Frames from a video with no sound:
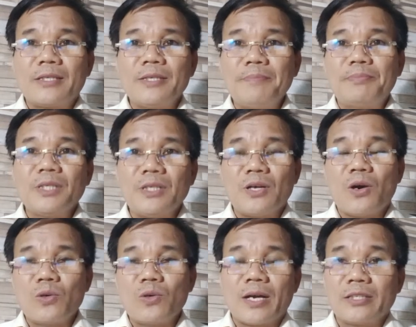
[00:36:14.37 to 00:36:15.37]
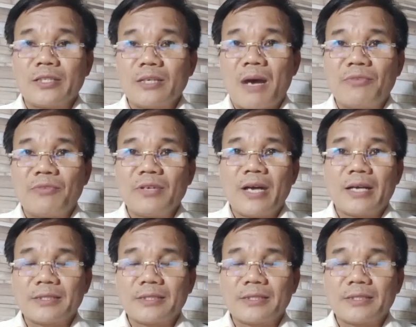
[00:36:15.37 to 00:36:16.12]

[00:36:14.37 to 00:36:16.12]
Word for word: giúp sức hỗ trợ cho bà Phương Hằng,